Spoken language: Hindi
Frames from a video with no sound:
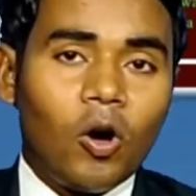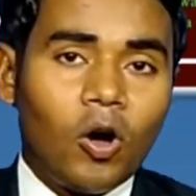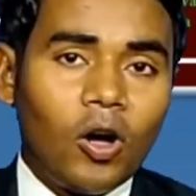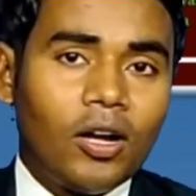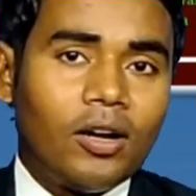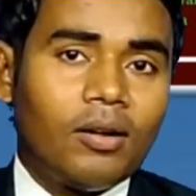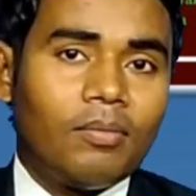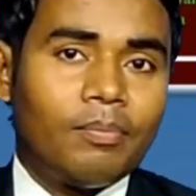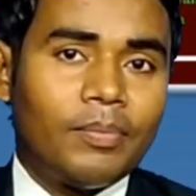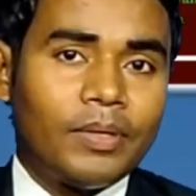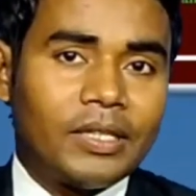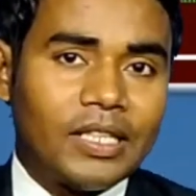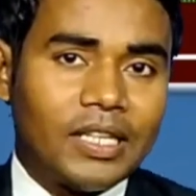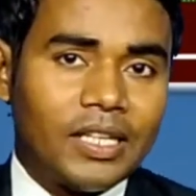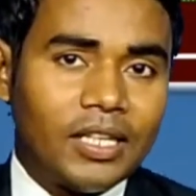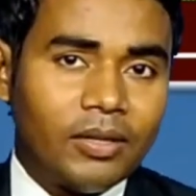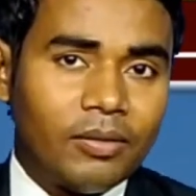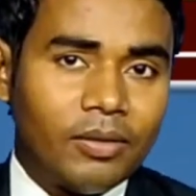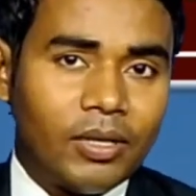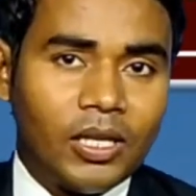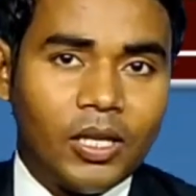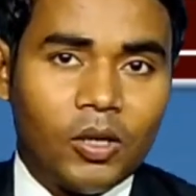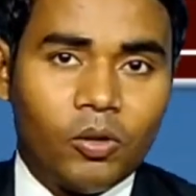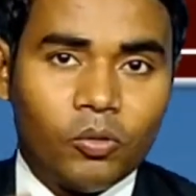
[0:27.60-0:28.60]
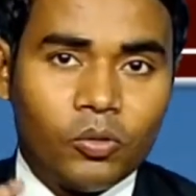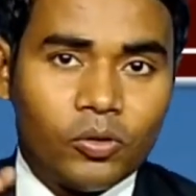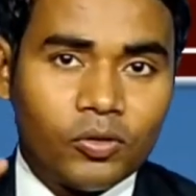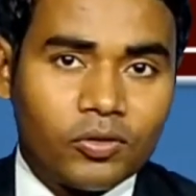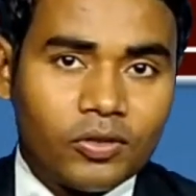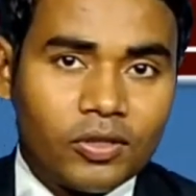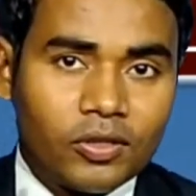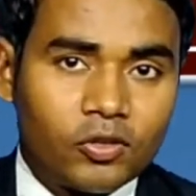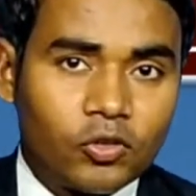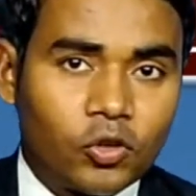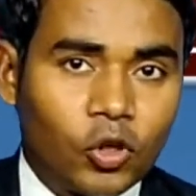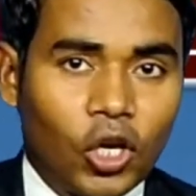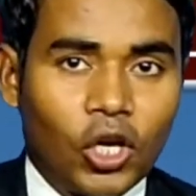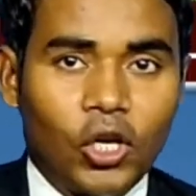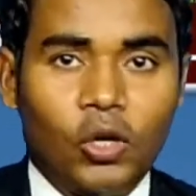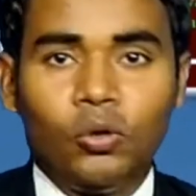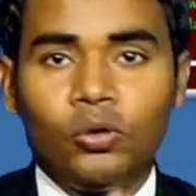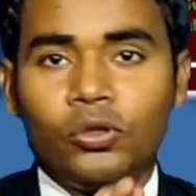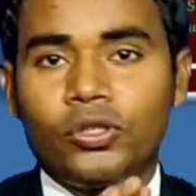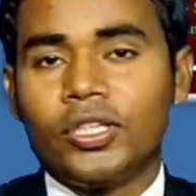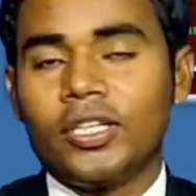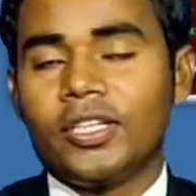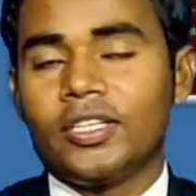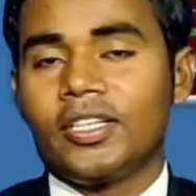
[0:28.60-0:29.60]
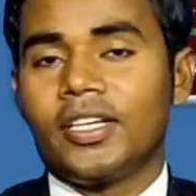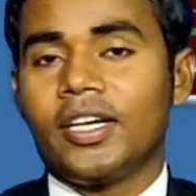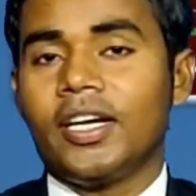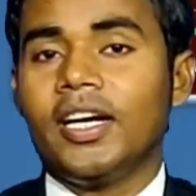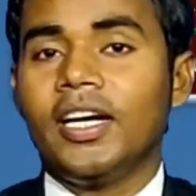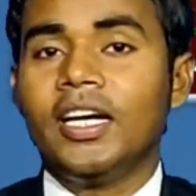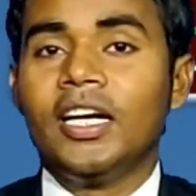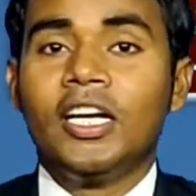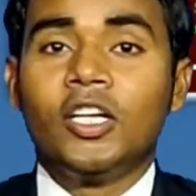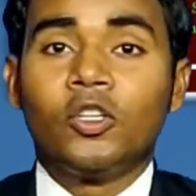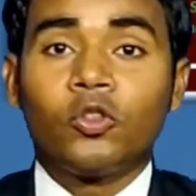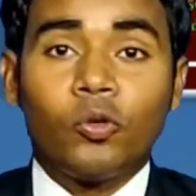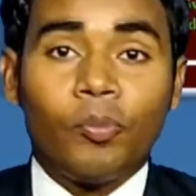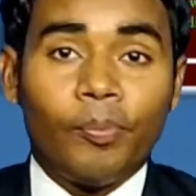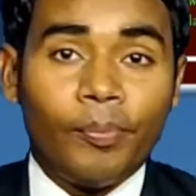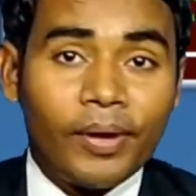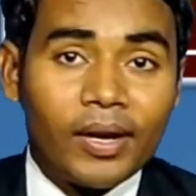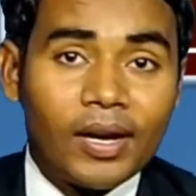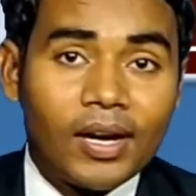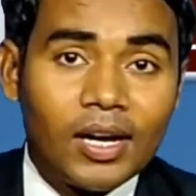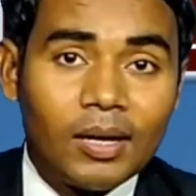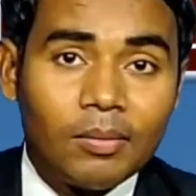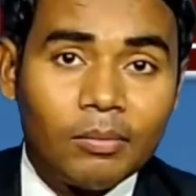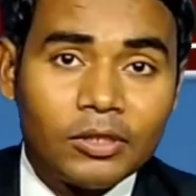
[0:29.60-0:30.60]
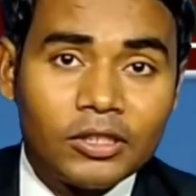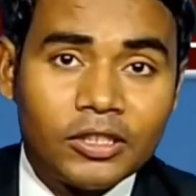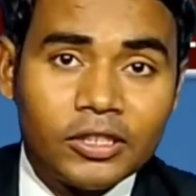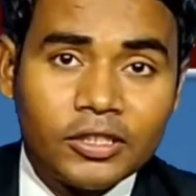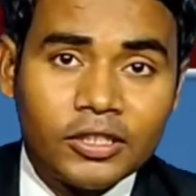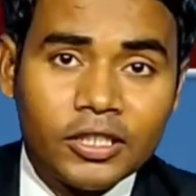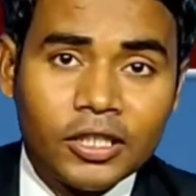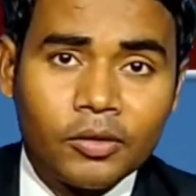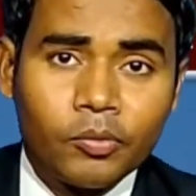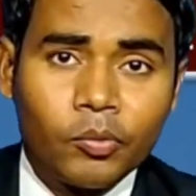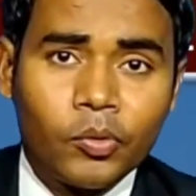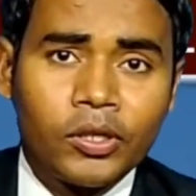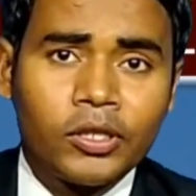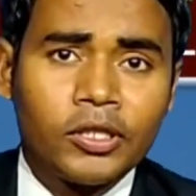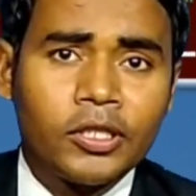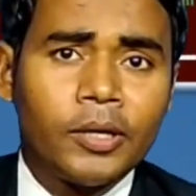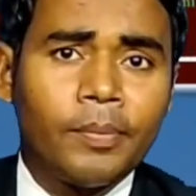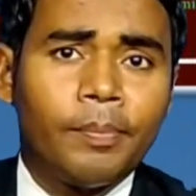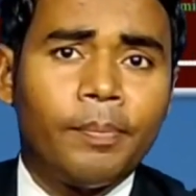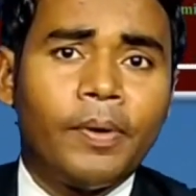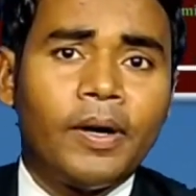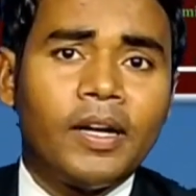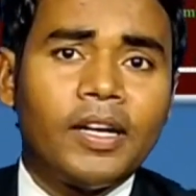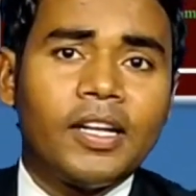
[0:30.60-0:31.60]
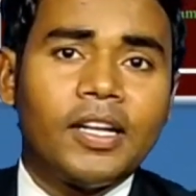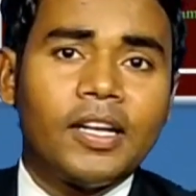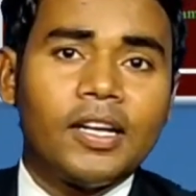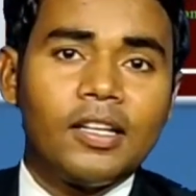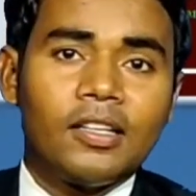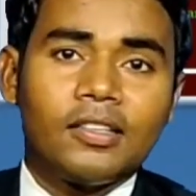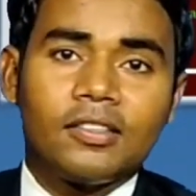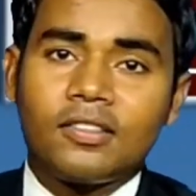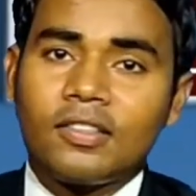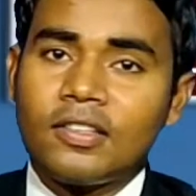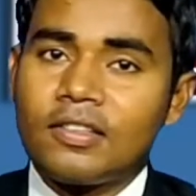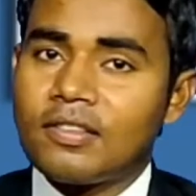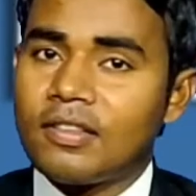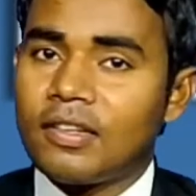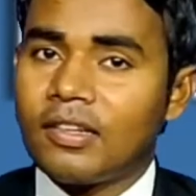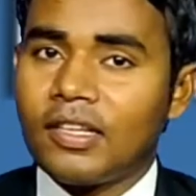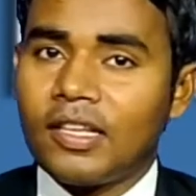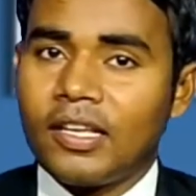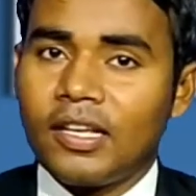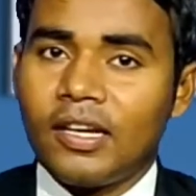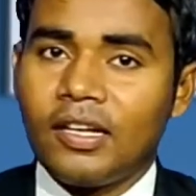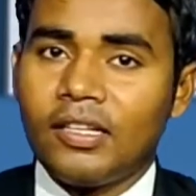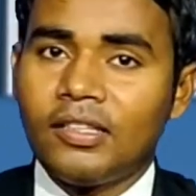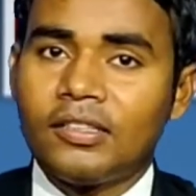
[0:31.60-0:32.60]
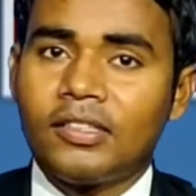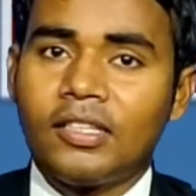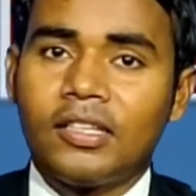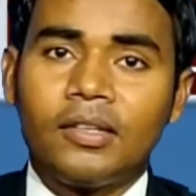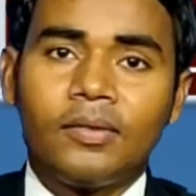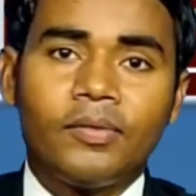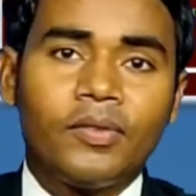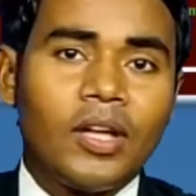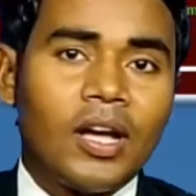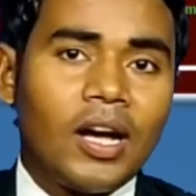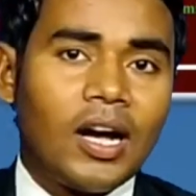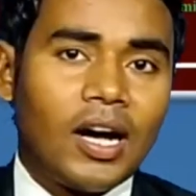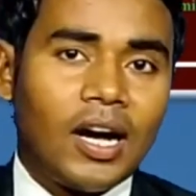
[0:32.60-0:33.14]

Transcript: और बताने वाला हूं कि इसका सोल्यूशन क्या है तो मेरा नाम अजीत चक्रवर्ती है बने रही इस सेशन के अंत तक